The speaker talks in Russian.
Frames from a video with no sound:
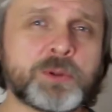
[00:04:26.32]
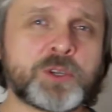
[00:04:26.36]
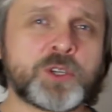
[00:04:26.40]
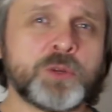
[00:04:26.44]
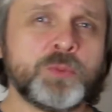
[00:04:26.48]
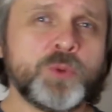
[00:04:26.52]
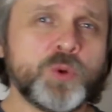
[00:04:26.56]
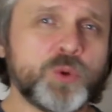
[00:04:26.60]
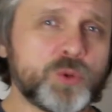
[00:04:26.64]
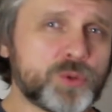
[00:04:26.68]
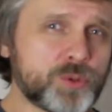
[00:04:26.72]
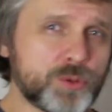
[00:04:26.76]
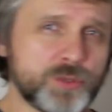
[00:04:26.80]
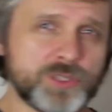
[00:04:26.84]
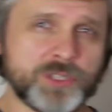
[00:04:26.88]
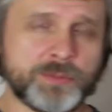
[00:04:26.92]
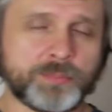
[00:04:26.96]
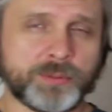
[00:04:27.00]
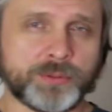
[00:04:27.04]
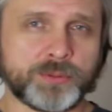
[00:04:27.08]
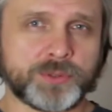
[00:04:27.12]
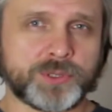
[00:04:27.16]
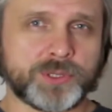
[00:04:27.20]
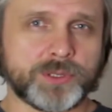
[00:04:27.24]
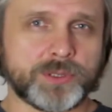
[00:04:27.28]
почему у Грузии
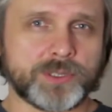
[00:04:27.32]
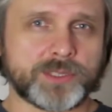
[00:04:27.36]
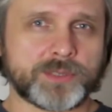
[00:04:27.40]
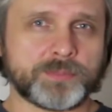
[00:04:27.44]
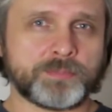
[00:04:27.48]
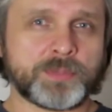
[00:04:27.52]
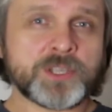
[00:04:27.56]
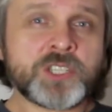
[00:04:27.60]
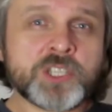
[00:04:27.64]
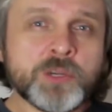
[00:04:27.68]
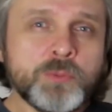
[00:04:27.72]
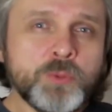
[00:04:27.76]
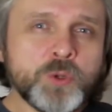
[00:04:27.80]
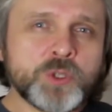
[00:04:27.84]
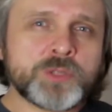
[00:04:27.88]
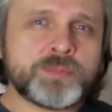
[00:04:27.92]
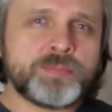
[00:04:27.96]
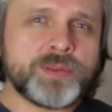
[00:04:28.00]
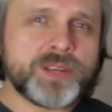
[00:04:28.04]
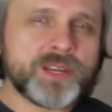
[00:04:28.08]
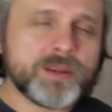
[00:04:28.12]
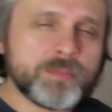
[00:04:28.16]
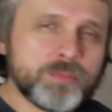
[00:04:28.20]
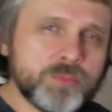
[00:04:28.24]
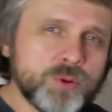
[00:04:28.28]
получилось, почему с
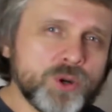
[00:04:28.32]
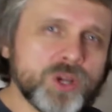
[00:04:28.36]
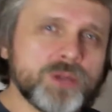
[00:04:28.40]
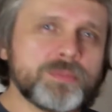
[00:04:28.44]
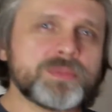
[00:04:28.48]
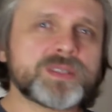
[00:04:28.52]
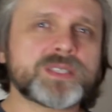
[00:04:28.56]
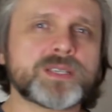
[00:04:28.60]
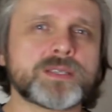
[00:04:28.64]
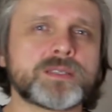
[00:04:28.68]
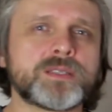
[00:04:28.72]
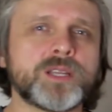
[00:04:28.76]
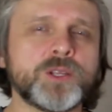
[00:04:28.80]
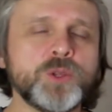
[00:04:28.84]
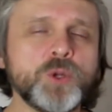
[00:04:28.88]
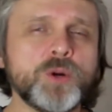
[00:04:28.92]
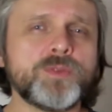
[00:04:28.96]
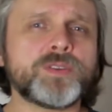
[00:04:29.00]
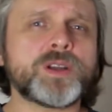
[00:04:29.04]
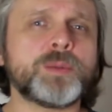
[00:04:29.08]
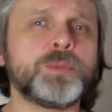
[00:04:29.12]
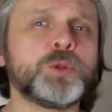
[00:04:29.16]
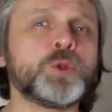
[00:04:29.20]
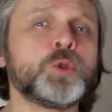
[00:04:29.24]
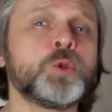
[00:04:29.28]
перебоями, с
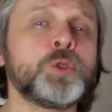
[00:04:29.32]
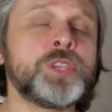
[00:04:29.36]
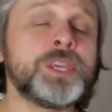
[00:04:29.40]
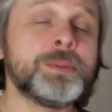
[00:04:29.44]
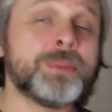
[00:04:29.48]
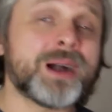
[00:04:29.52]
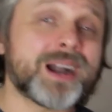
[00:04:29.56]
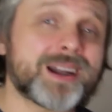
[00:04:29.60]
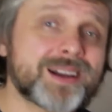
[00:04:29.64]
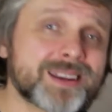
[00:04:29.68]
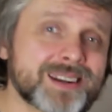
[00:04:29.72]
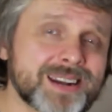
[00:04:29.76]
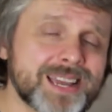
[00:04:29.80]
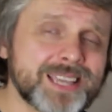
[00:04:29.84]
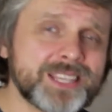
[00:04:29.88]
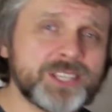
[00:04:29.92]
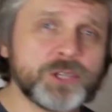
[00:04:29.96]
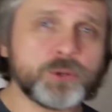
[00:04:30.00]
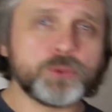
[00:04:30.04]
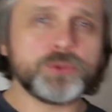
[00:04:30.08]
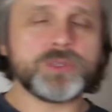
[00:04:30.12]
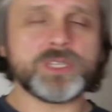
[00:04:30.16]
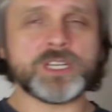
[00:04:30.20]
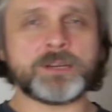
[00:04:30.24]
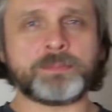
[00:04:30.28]
остановками, но демократия
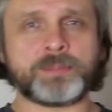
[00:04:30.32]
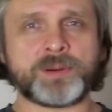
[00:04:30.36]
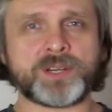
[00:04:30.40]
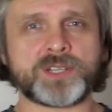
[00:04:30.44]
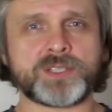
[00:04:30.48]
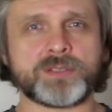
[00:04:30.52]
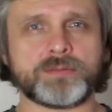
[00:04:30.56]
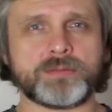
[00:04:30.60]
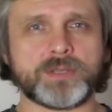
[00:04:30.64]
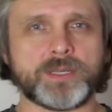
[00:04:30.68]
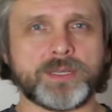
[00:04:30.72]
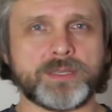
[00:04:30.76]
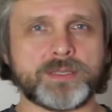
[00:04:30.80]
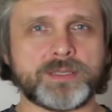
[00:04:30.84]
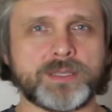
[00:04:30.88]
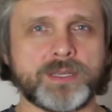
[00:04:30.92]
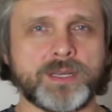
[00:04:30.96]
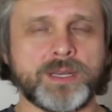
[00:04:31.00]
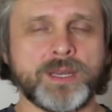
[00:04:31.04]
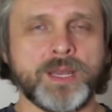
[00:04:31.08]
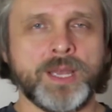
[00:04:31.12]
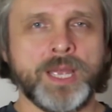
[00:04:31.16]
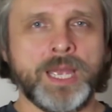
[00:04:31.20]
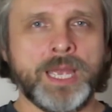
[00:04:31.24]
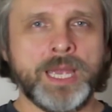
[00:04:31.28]
у них приживается.
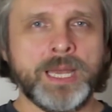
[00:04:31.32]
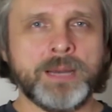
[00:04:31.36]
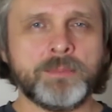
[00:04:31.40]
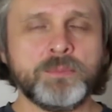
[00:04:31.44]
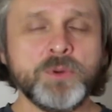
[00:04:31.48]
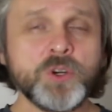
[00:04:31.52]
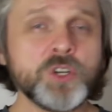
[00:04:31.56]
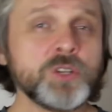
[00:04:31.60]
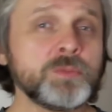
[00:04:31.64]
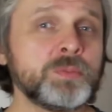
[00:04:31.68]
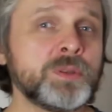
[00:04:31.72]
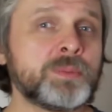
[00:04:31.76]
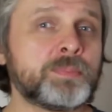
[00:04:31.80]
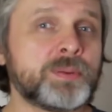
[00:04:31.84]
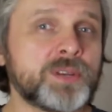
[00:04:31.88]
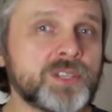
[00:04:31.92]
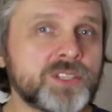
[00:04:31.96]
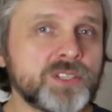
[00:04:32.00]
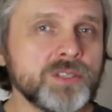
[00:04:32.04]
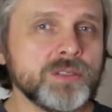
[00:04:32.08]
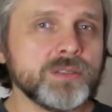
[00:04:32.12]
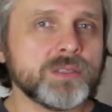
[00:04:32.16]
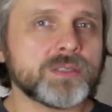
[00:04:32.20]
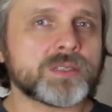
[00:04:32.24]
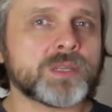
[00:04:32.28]
Может быть
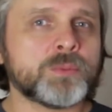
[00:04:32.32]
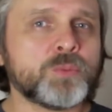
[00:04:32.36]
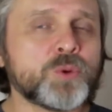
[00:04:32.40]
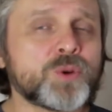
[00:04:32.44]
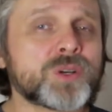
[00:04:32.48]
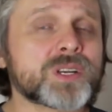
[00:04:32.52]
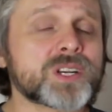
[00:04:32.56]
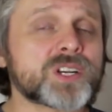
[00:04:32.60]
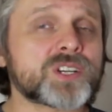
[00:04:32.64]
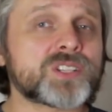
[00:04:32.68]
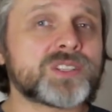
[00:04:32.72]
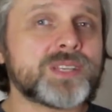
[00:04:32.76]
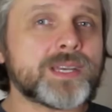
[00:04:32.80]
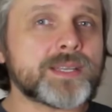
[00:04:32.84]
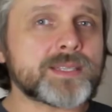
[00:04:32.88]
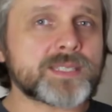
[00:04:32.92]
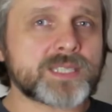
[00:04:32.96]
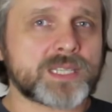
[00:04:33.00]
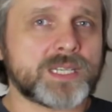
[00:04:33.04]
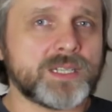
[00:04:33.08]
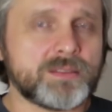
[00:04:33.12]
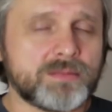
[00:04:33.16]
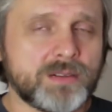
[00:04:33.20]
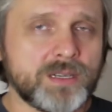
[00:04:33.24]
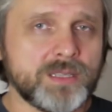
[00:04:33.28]
причиной тому
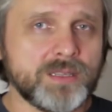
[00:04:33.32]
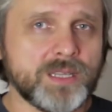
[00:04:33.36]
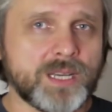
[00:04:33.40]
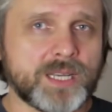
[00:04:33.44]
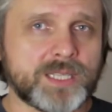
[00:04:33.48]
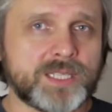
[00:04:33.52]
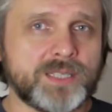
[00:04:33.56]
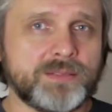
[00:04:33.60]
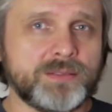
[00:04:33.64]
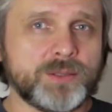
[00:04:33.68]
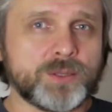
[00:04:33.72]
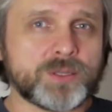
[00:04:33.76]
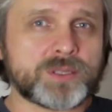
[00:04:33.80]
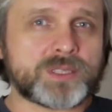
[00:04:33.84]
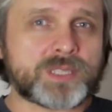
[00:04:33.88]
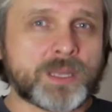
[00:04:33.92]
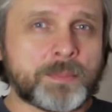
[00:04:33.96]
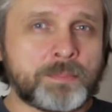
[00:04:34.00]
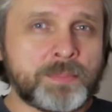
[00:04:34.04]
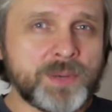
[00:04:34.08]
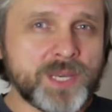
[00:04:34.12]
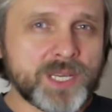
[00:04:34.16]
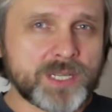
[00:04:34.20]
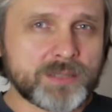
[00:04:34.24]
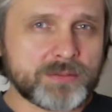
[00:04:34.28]
гражданская война
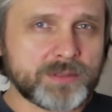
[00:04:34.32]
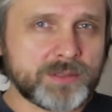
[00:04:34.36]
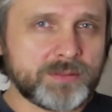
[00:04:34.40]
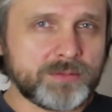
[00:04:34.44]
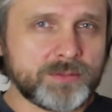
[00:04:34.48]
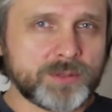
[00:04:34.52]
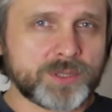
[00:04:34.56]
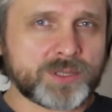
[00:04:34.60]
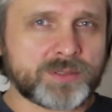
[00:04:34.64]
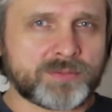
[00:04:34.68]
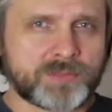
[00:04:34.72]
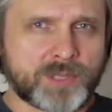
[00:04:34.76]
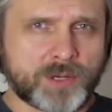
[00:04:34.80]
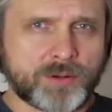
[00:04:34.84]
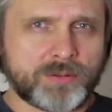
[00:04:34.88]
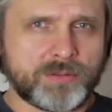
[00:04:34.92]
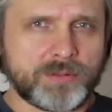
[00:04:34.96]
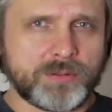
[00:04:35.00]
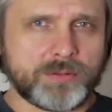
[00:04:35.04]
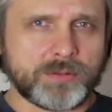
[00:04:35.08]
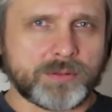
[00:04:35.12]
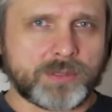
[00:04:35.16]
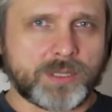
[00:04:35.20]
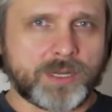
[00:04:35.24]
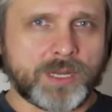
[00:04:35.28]
91-92
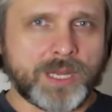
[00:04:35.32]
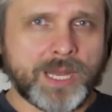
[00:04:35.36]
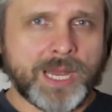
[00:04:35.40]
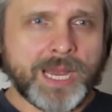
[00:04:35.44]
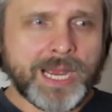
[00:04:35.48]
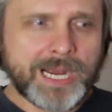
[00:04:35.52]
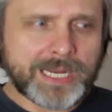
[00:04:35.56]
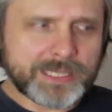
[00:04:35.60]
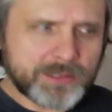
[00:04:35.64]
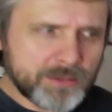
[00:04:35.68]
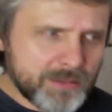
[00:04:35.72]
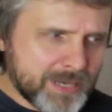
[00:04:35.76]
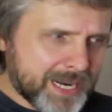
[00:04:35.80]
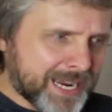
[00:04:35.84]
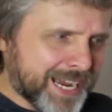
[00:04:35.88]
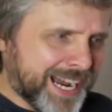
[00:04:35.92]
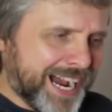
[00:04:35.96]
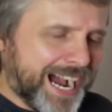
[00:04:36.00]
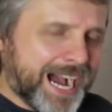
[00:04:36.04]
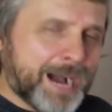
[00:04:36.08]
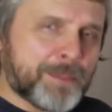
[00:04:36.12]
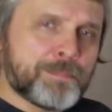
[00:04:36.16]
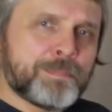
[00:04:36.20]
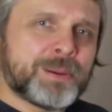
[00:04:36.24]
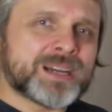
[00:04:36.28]
года, которая
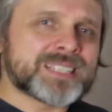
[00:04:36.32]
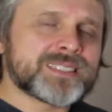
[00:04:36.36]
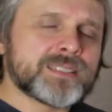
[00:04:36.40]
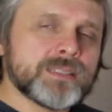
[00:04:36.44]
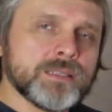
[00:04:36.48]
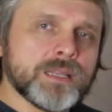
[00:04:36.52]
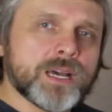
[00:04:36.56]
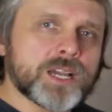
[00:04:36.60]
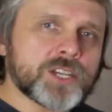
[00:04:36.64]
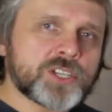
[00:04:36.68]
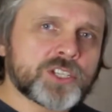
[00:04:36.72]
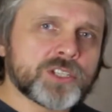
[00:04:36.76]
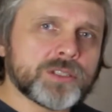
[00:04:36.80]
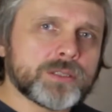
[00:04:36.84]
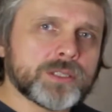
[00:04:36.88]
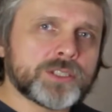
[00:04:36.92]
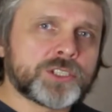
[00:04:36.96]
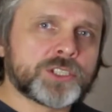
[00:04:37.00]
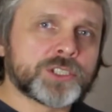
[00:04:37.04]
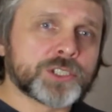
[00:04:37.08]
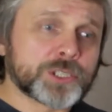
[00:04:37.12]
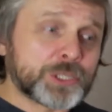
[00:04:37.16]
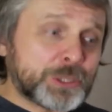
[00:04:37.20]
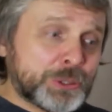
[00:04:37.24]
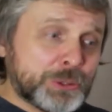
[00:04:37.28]
обозначила
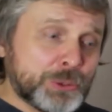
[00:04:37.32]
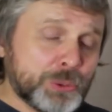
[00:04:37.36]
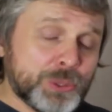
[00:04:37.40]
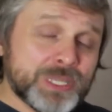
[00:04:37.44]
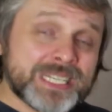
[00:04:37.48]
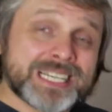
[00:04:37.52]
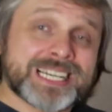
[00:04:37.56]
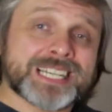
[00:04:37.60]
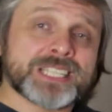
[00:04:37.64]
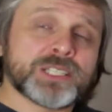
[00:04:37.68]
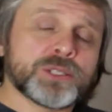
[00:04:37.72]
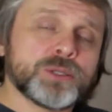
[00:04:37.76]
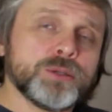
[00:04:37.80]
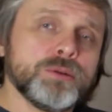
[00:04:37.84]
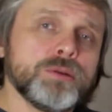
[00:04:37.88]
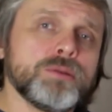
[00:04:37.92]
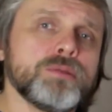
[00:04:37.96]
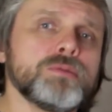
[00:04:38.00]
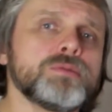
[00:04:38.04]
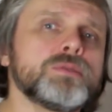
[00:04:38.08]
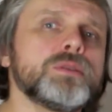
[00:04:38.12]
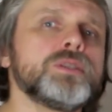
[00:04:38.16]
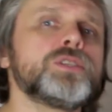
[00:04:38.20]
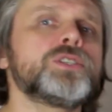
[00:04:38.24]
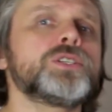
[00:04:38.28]
черту и
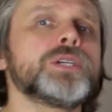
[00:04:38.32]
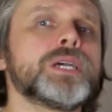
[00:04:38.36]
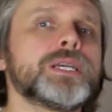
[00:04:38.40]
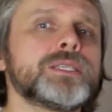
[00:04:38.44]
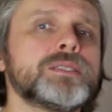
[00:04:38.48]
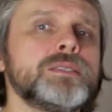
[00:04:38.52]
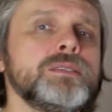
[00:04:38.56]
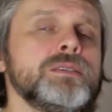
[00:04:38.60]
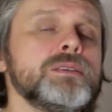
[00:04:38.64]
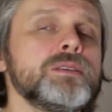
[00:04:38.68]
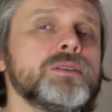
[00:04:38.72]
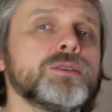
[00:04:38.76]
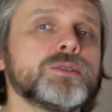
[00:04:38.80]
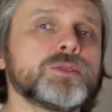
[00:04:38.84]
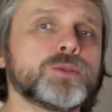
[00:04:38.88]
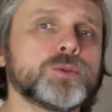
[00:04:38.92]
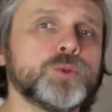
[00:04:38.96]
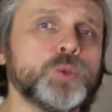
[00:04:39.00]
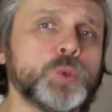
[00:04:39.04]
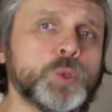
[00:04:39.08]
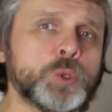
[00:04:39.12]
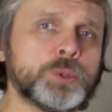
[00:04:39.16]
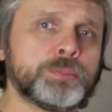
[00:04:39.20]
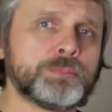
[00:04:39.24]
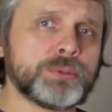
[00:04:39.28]
которую сейчас не
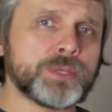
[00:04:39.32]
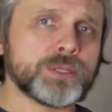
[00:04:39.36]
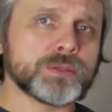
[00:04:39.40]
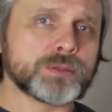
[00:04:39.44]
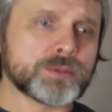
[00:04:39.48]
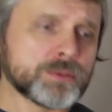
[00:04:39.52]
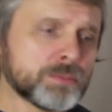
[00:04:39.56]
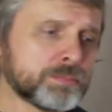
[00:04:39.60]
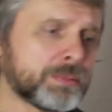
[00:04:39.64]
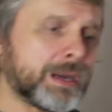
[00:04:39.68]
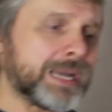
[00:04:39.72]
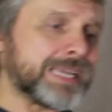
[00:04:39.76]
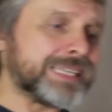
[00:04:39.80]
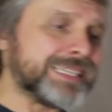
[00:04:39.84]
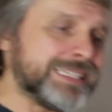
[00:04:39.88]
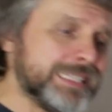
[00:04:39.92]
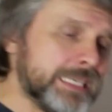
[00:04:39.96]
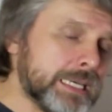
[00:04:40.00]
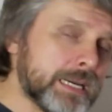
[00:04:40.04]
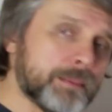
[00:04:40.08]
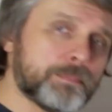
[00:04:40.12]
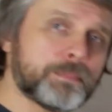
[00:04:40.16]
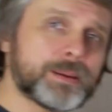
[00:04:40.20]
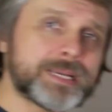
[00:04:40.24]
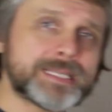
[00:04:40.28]
рискуют переступать
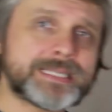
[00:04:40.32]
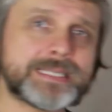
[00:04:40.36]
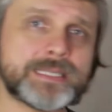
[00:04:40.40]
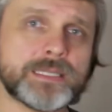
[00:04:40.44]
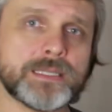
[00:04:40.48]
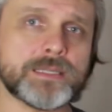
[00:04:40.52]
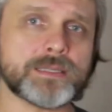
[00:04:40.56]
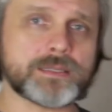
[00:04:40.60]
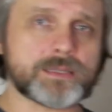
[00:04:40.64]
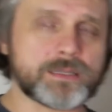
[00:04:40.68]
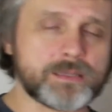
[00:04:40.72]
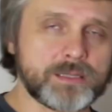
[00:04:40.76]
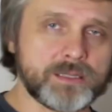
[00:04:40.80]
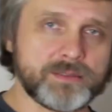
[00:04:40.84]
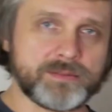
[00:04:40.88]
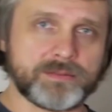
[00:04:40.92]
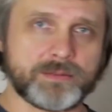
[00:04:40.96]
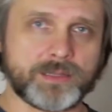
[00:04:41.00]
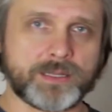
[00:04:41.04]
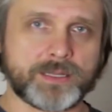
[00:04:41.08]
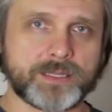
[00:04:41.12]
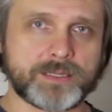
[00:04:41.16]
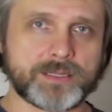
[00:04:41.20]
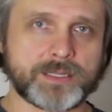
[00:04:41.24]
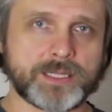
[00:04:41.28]
ни оппозиция, ни
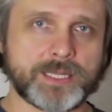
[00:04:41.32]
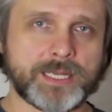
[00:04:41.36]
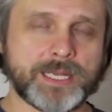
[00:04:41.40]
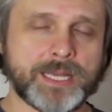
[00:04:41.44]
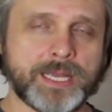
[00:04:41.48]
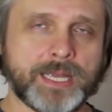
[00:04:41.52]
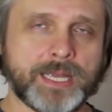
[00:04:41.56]
власть.